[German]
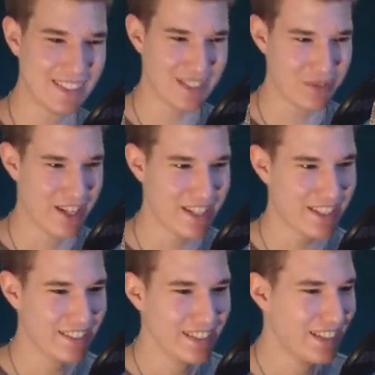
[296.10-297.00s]
Sweet.
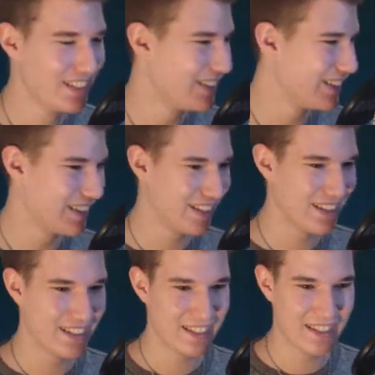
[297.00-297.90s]

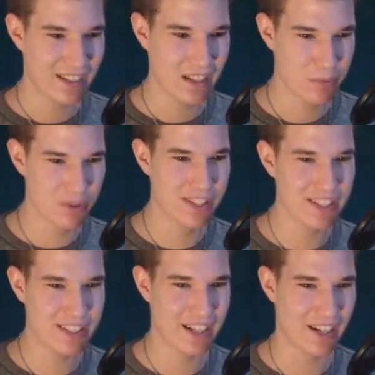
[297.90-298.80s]
Musik
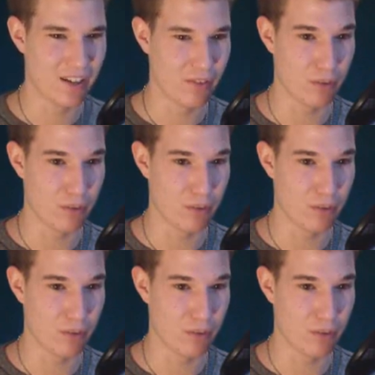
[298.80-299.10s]
ist geil.